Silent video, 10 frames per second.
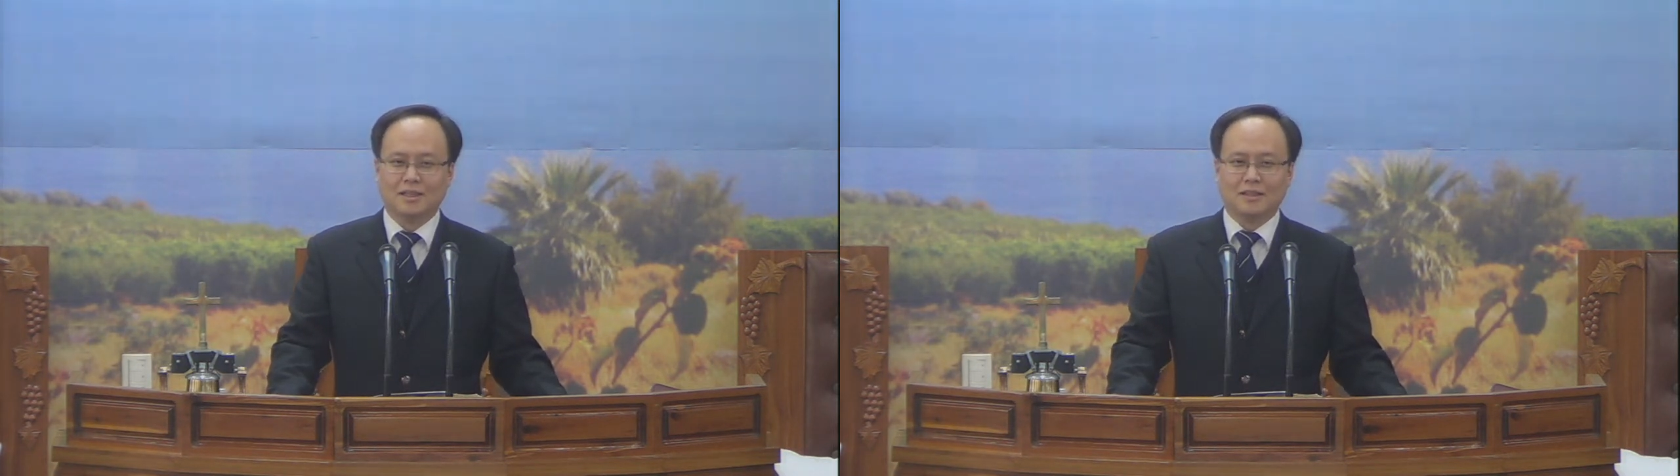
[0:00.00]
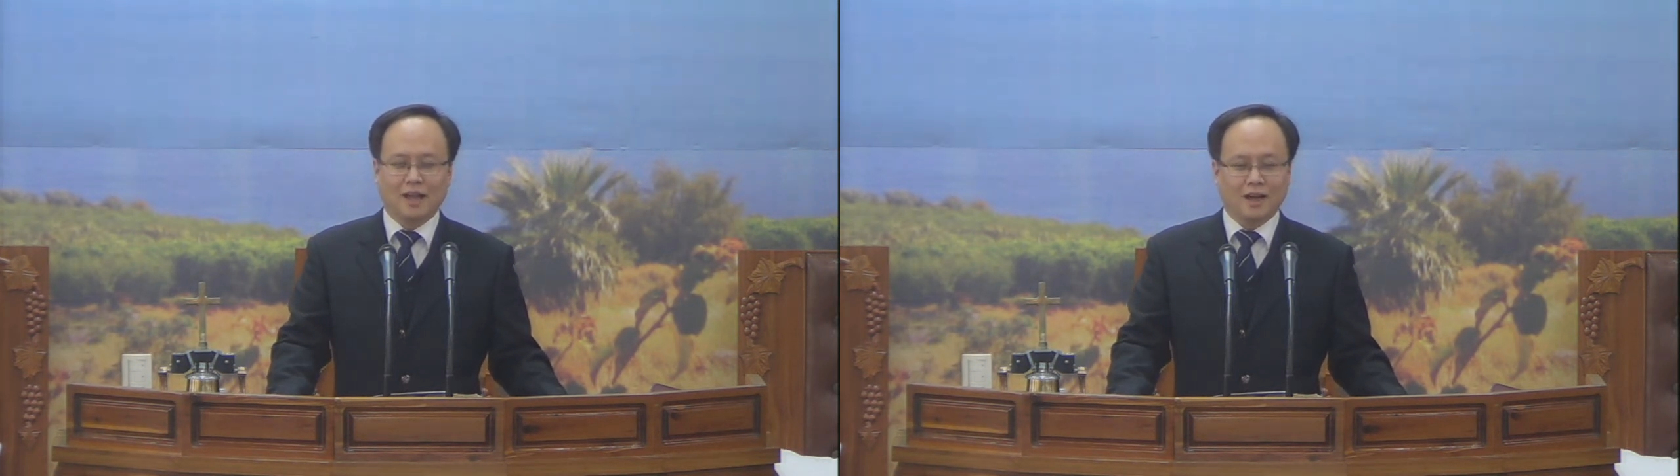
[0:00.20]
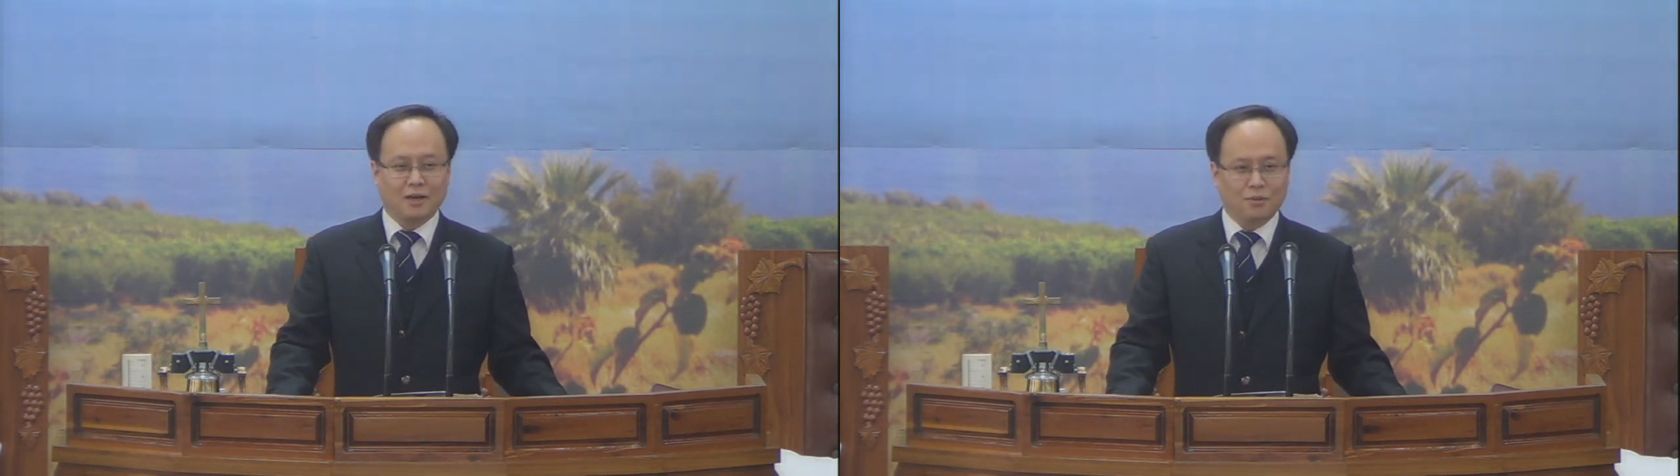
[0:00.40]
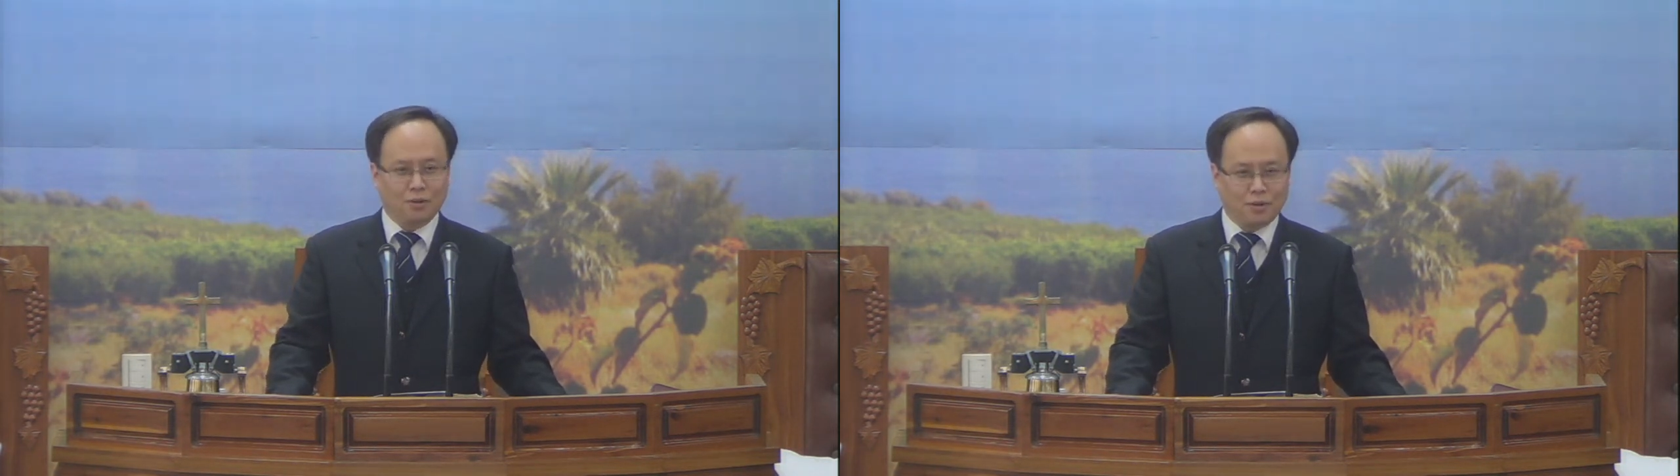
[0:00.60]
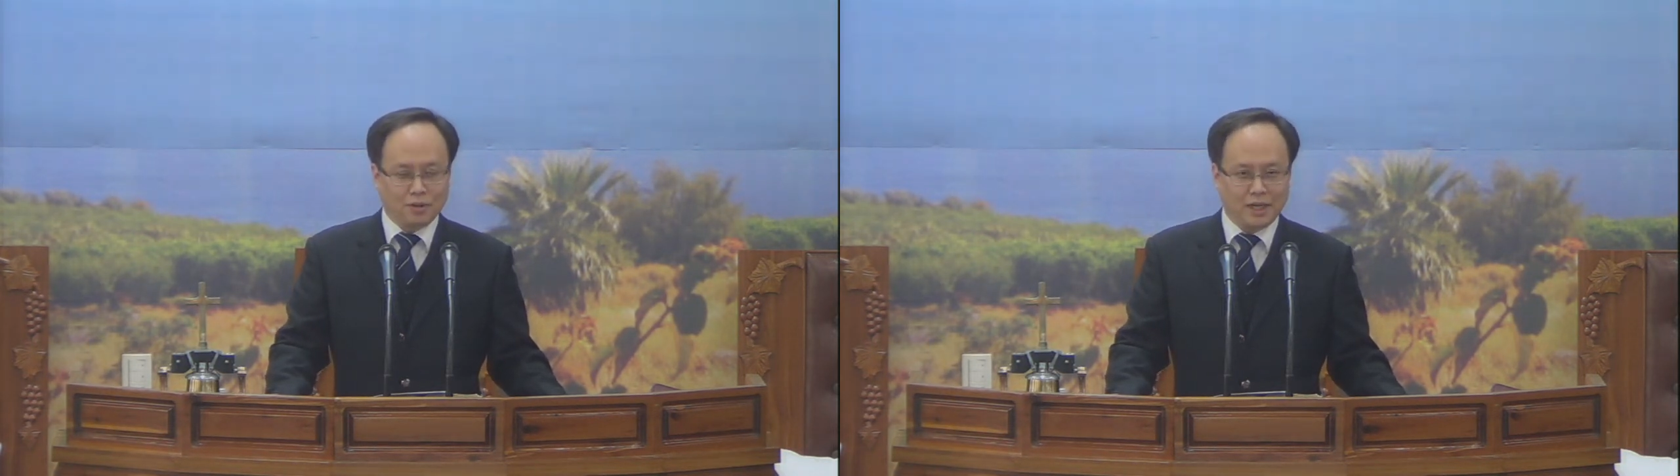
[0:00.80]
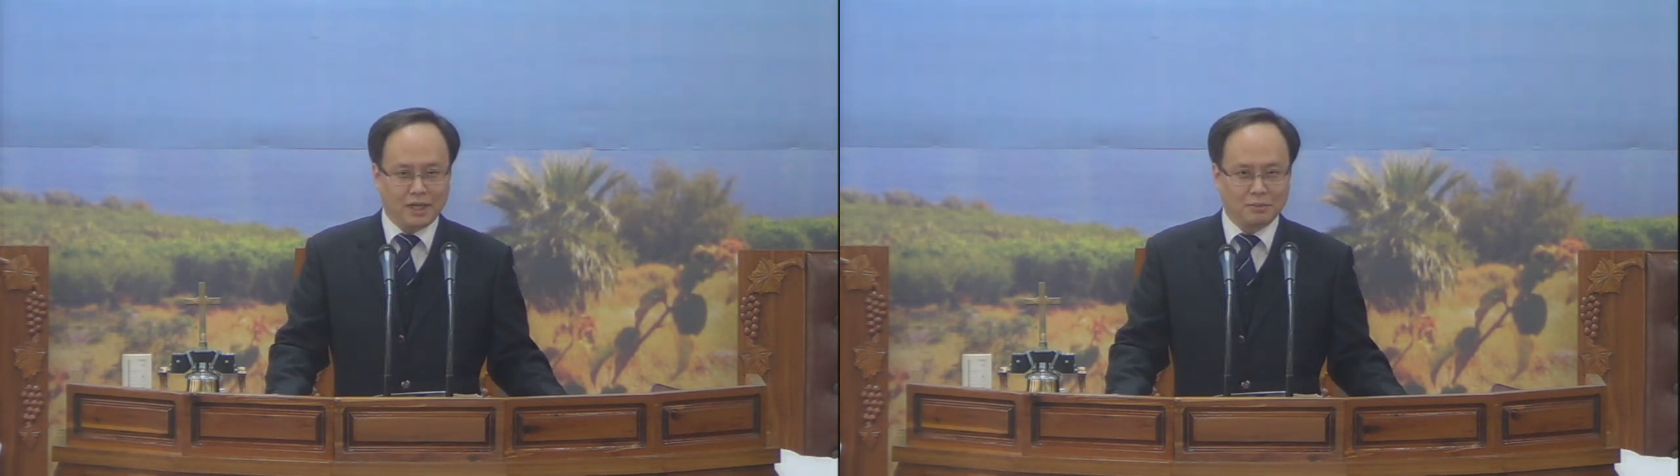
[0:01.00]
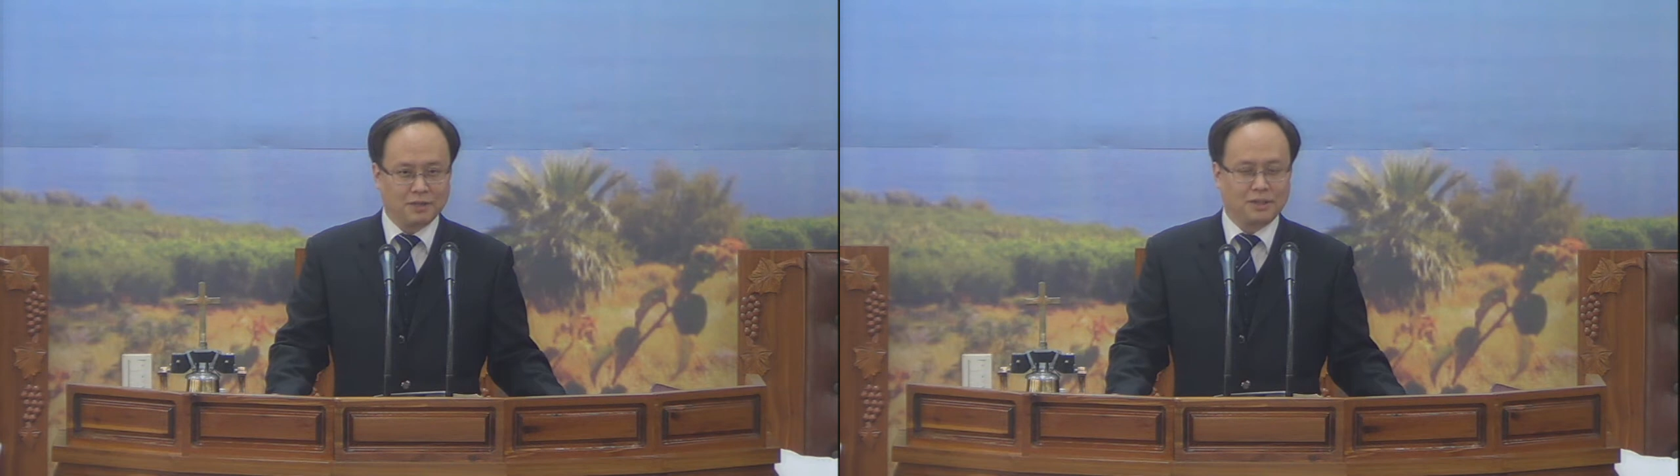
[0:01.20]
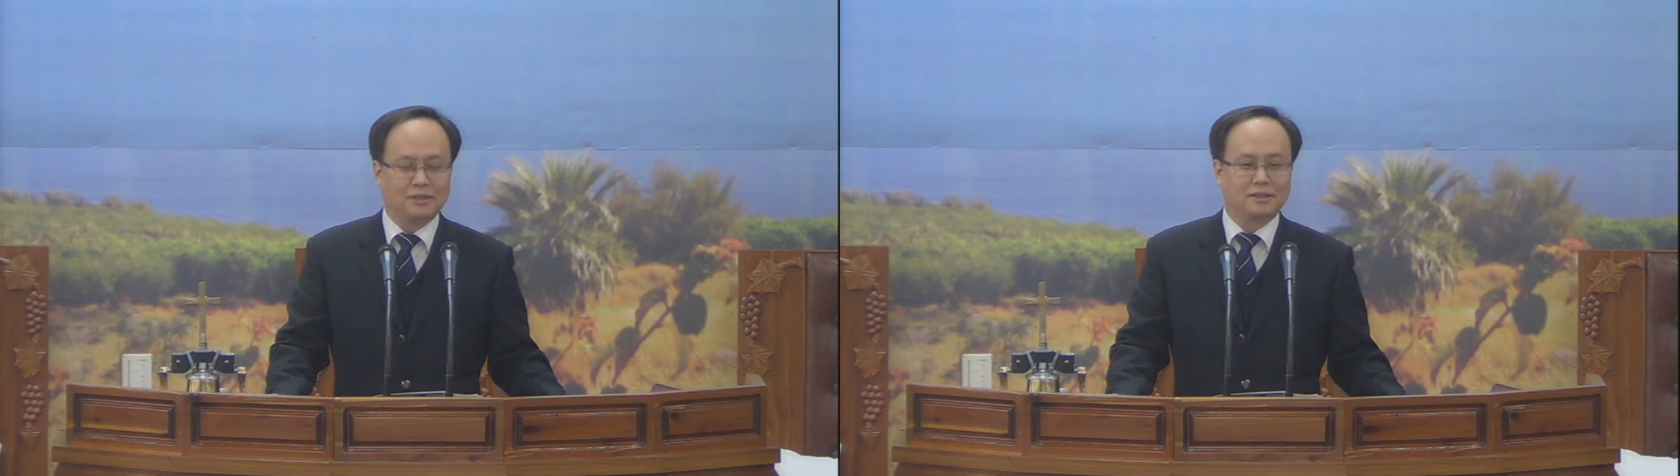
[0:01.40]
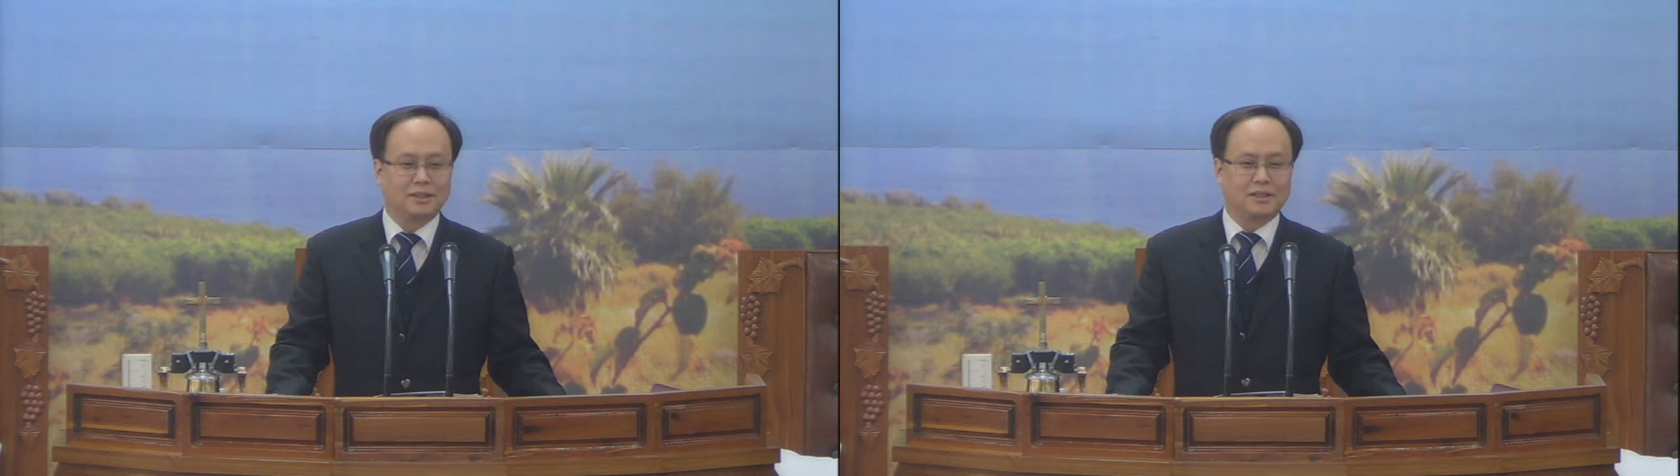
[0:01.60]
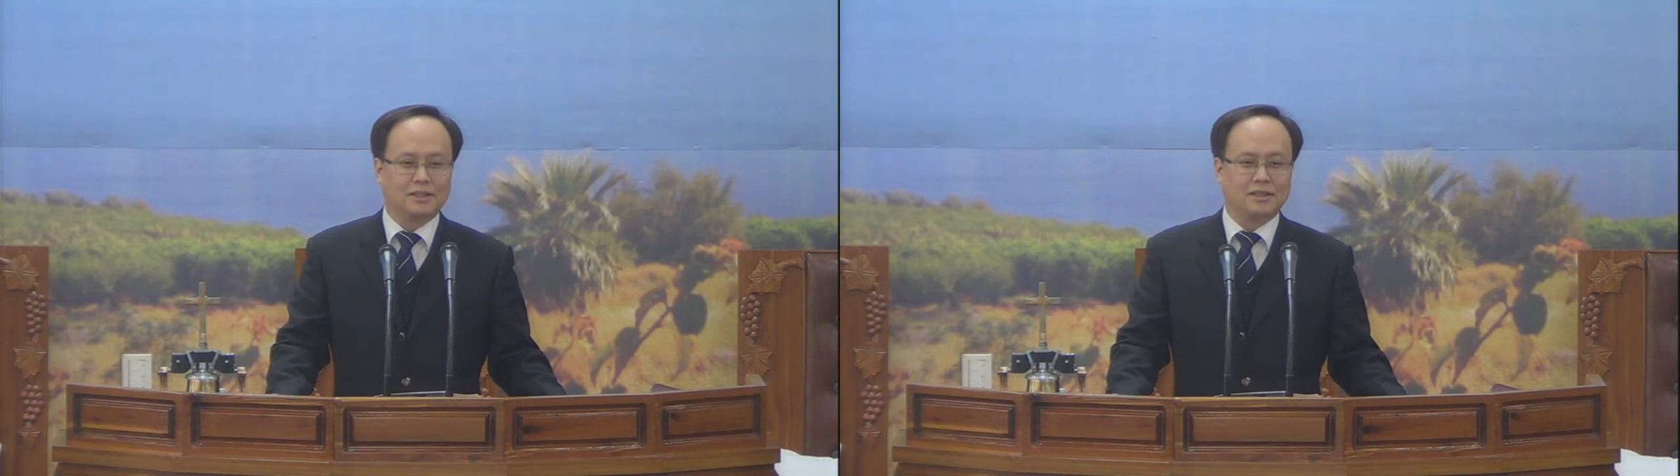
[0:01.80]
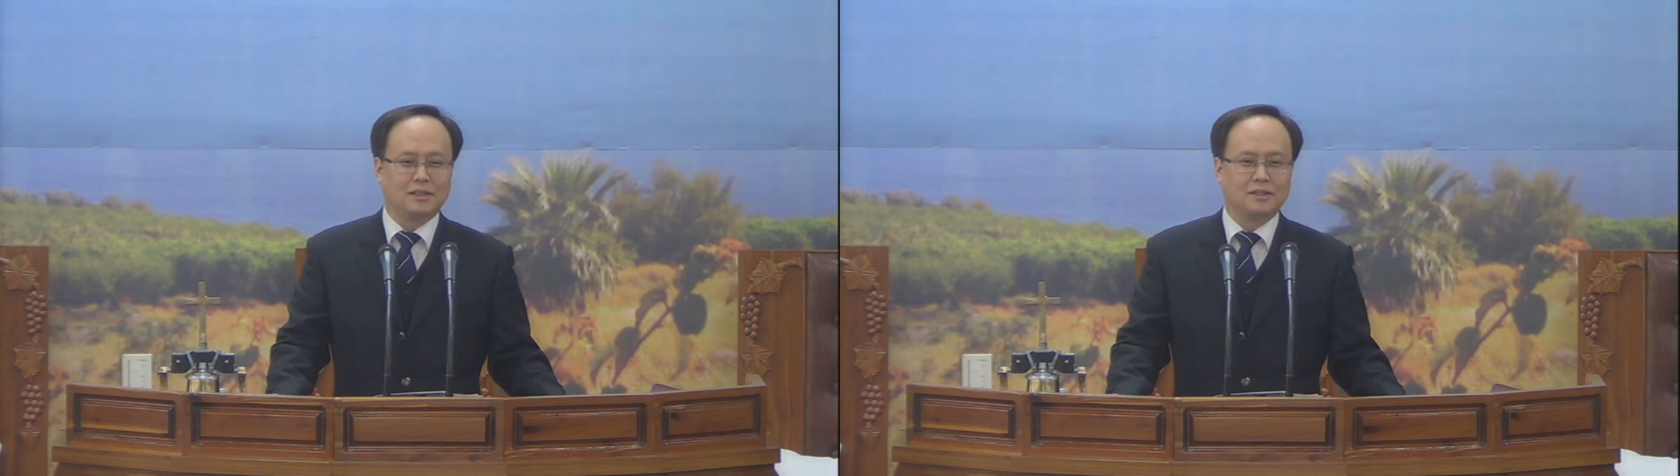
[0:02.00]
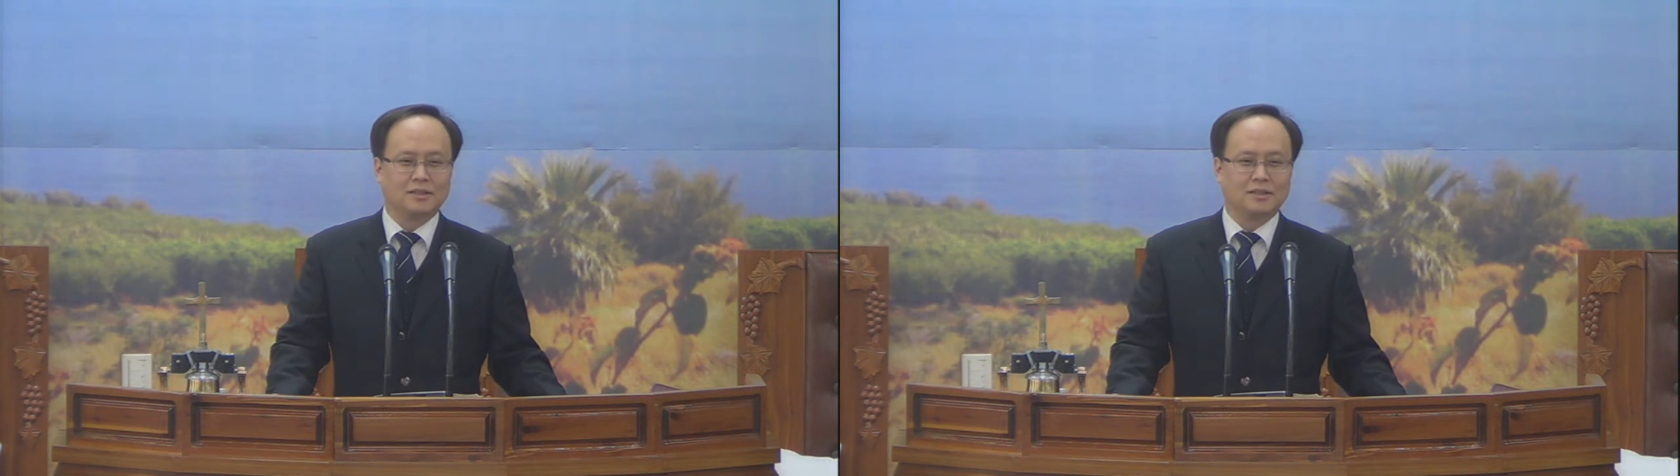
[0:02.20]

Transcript: 내가 꼭 해야만 되는 일,